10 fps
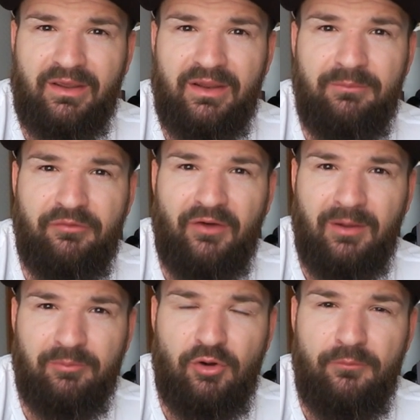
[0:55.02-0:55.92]

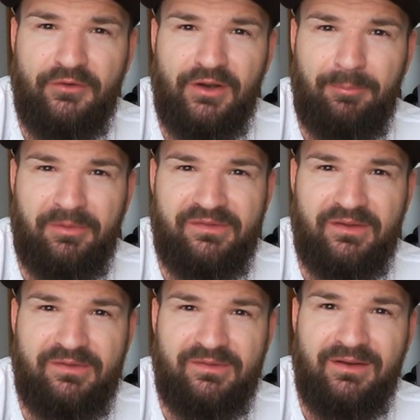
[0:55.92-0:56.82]
cremefarben Kupfern
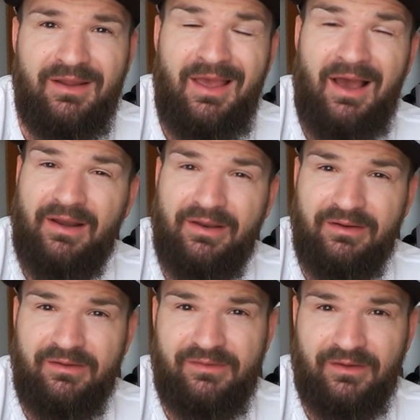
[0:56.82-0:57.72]
abgesetzt sind.
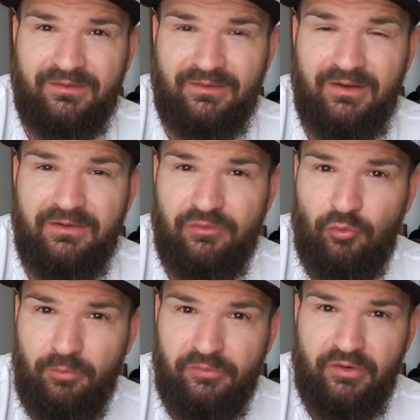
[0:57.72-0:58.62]
Allerdings hatte der nicht
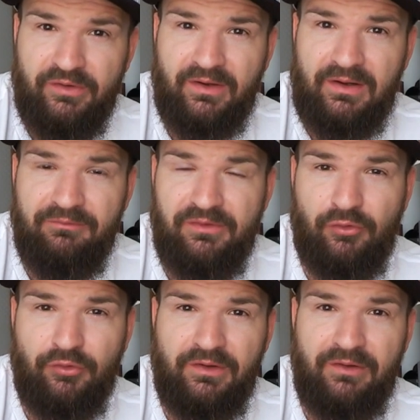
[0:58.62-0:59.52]
oben so einen Deckel, wie
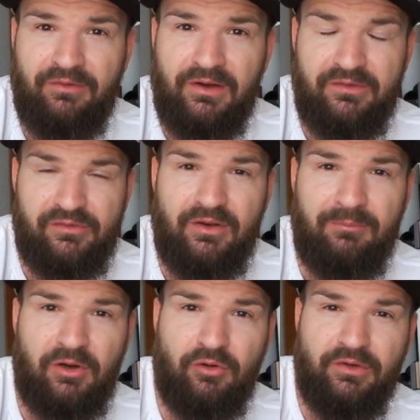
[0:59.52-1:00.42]
es heute der Fall ist,
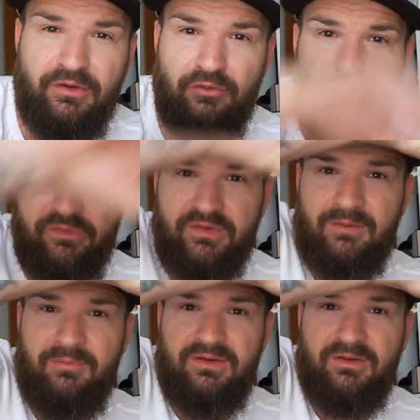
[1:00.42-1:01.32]
sondern man konnte die Dose in
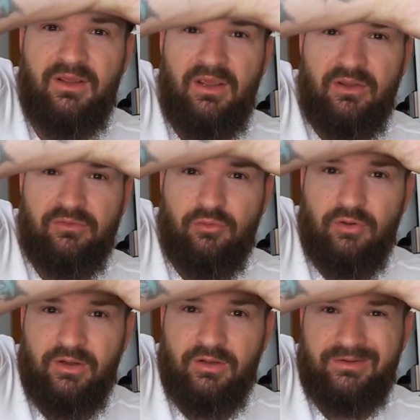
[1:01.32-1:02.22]
der Mitte
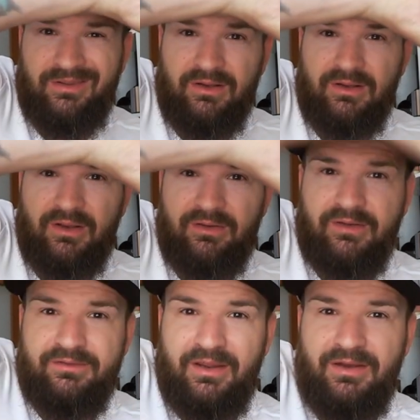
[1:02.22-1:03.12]
so äh,
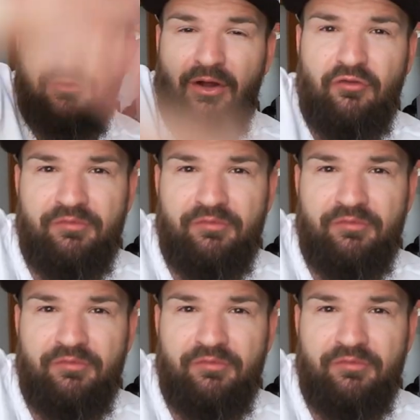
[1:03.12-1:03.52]
gegeneinander drehen und